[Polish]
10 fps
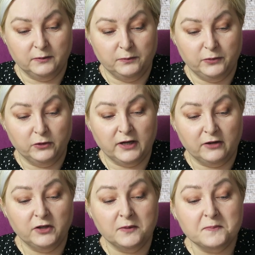
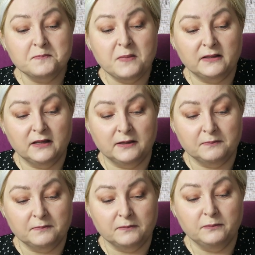Biografię
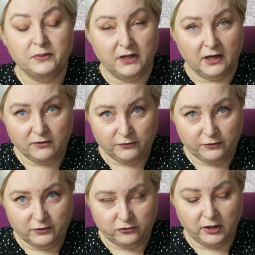Madame Piaf,
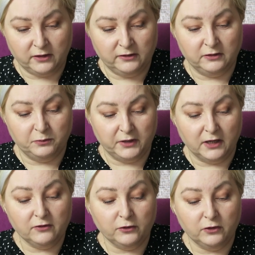czyli Edith
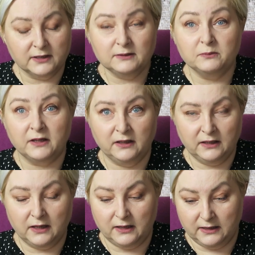Piaf oraz Marie
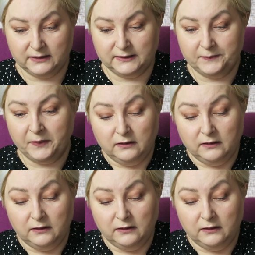Callas.